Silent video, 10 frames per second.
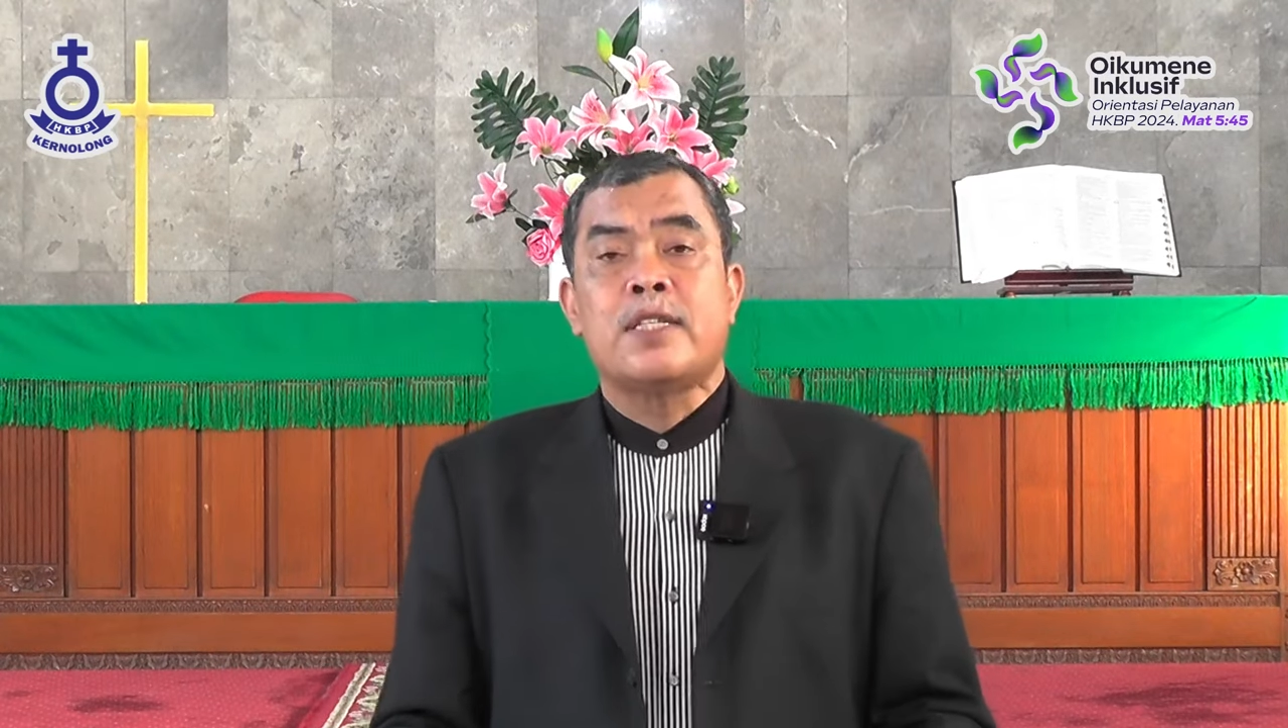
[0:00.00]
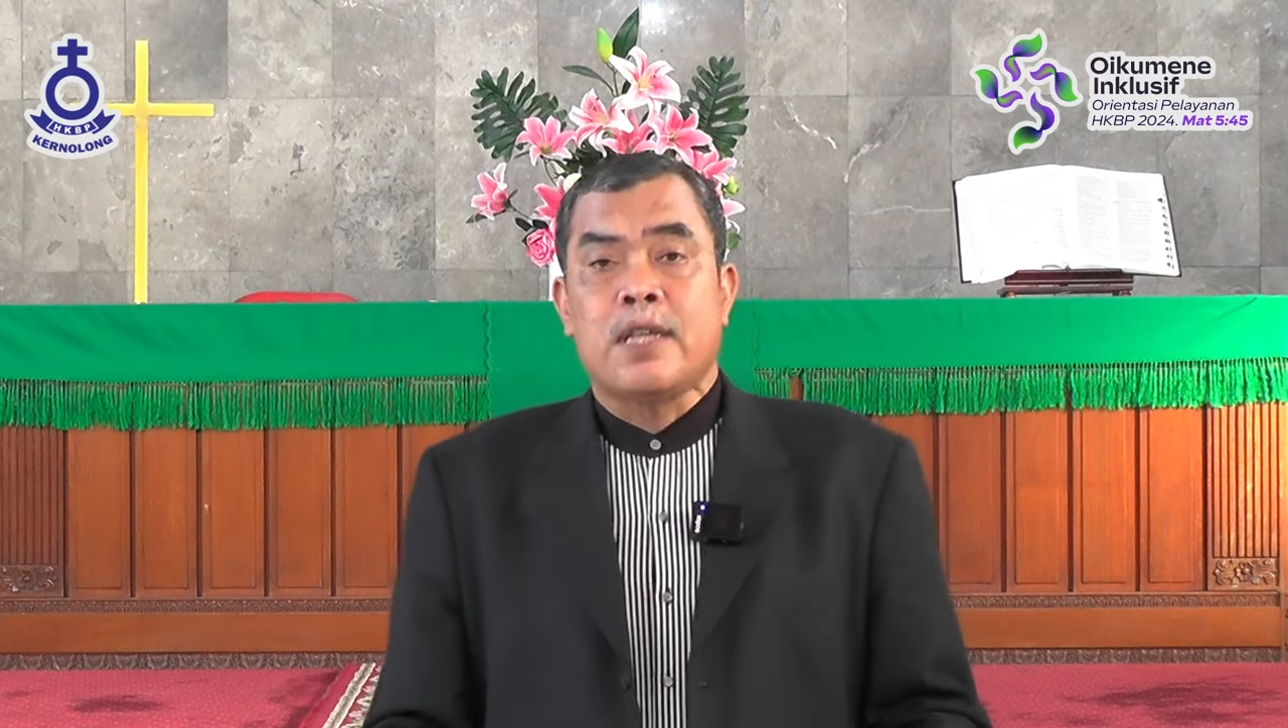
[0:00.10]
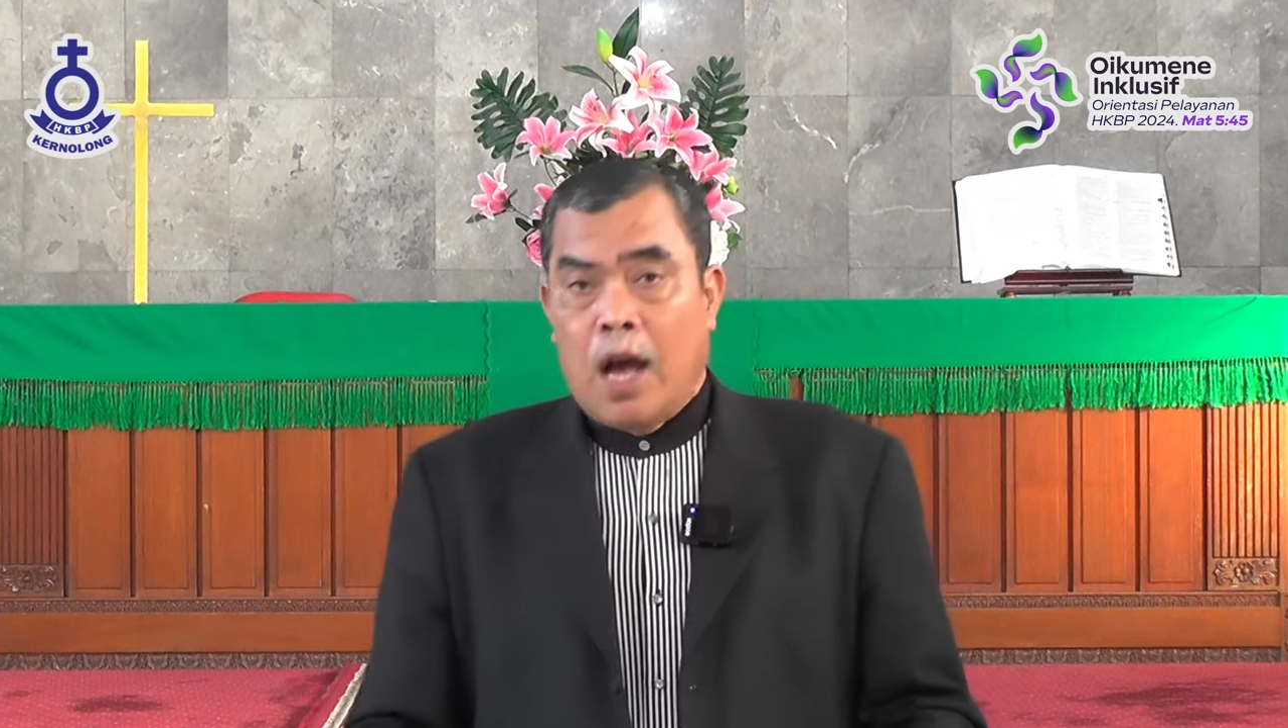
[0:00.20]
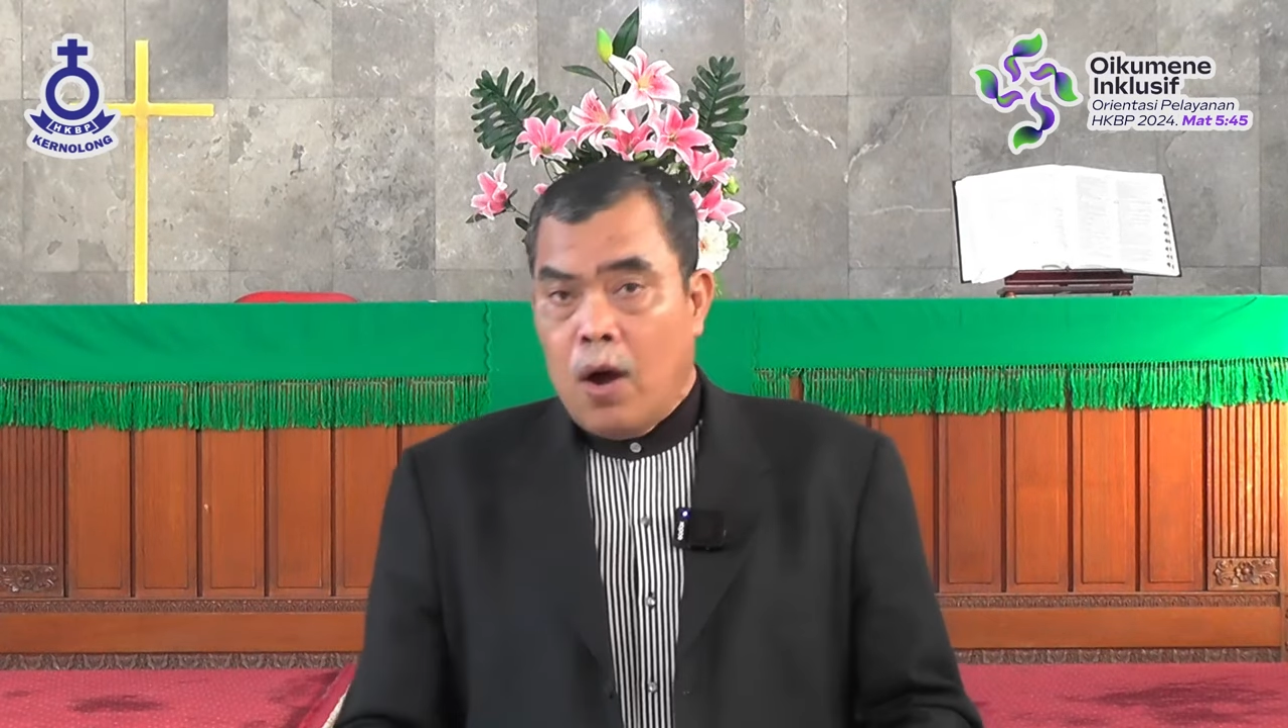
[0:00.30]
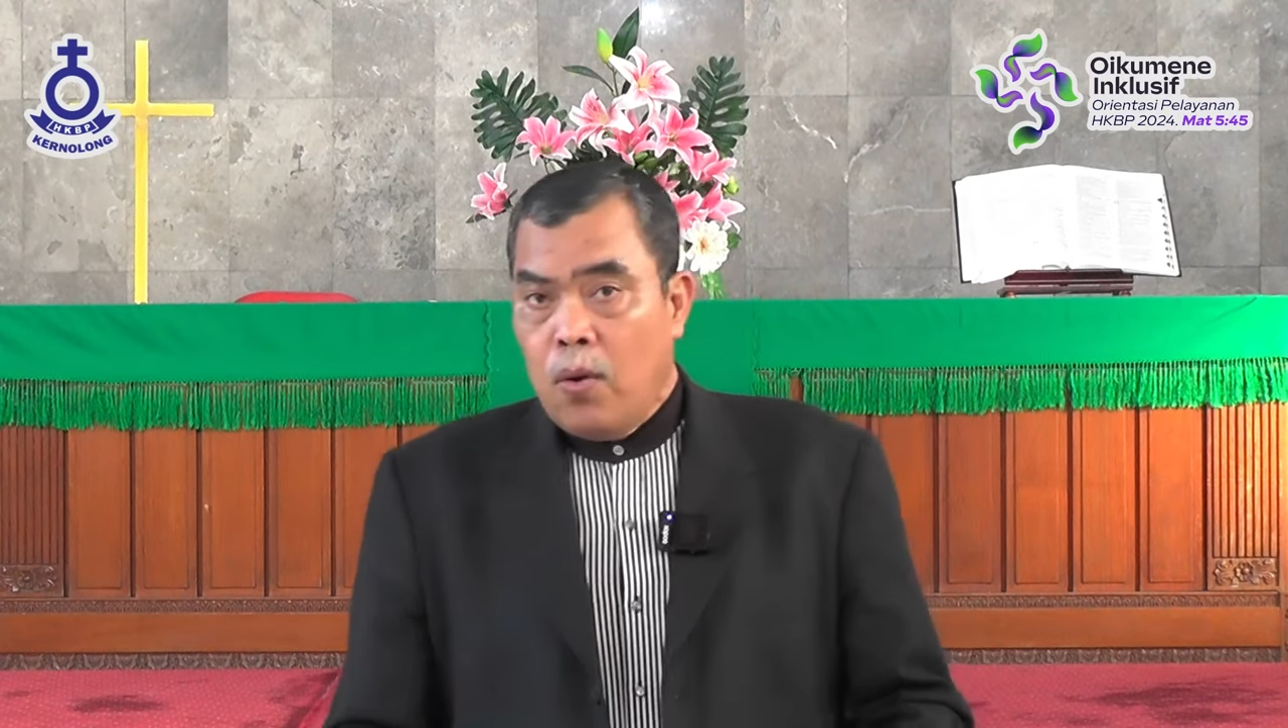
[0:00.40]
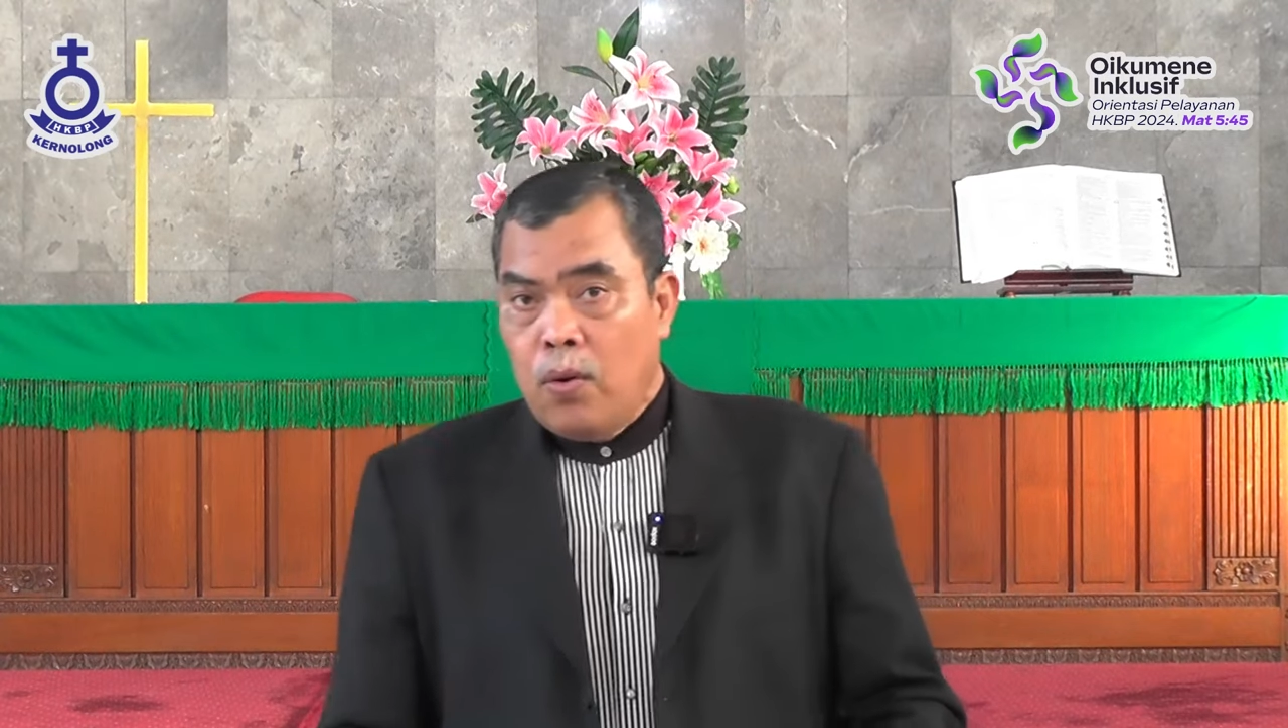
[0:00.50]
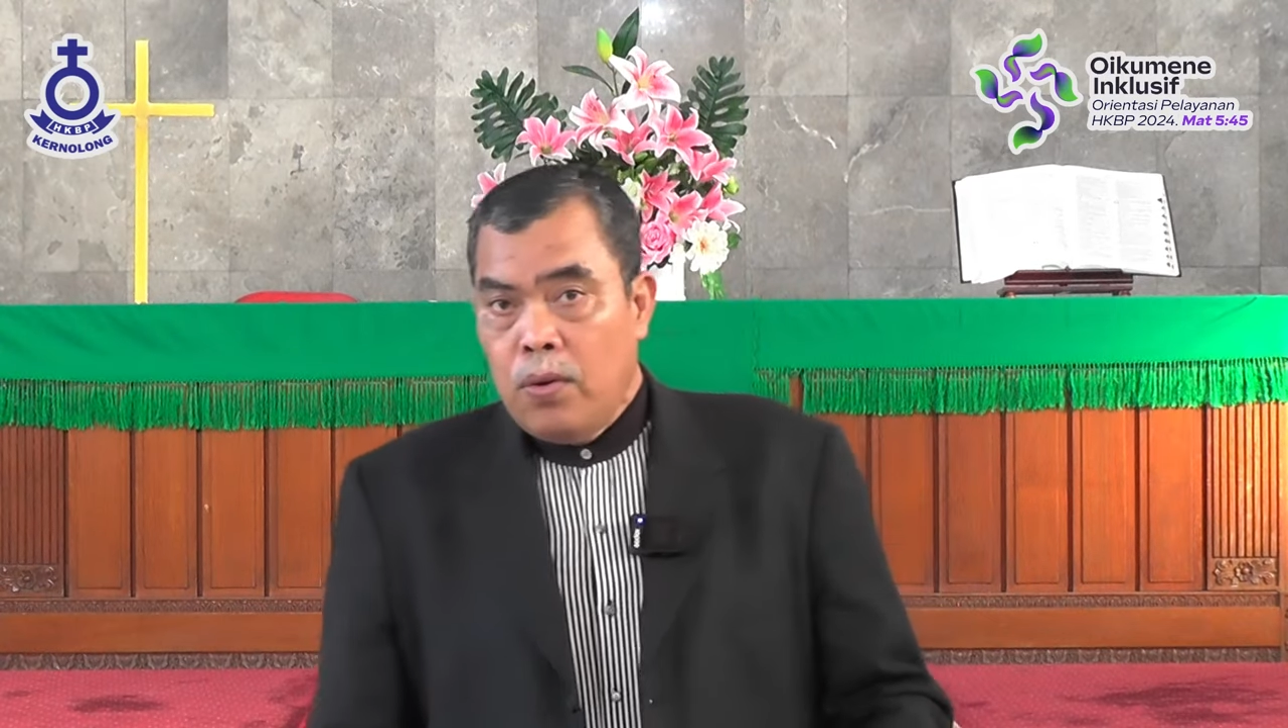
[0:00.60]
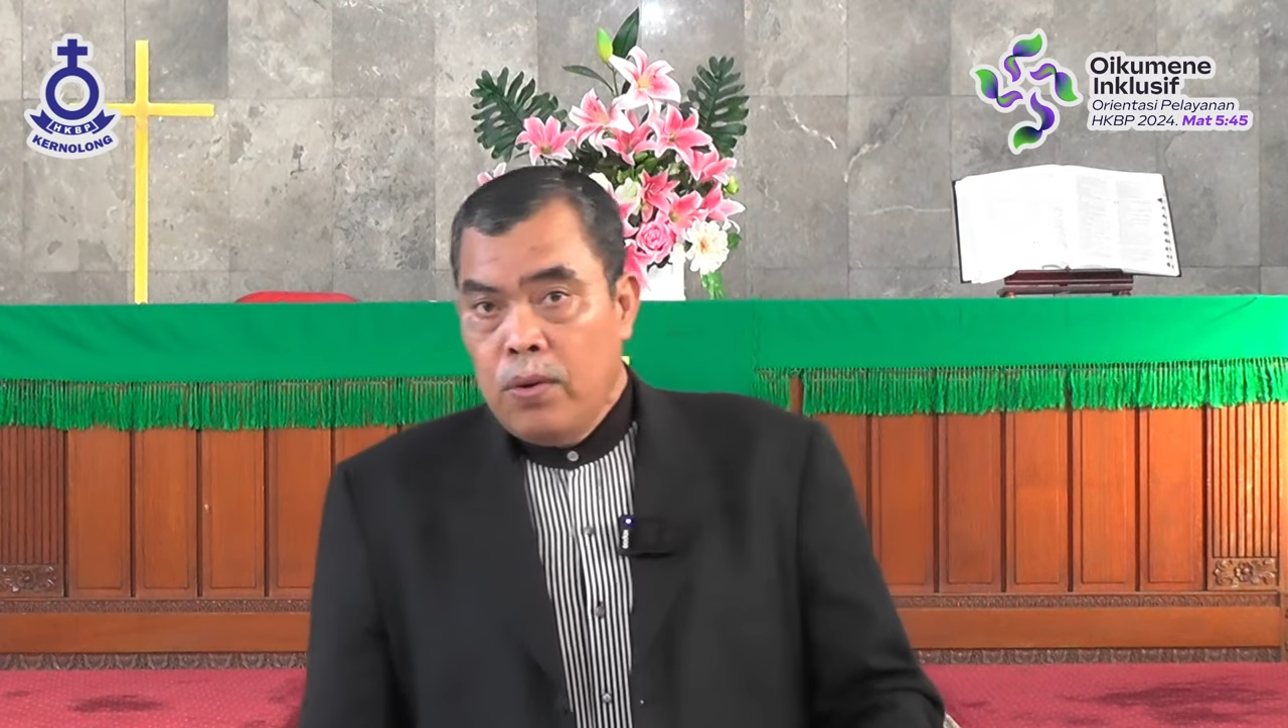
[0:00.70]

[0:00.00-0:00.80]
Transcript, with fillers: Saul.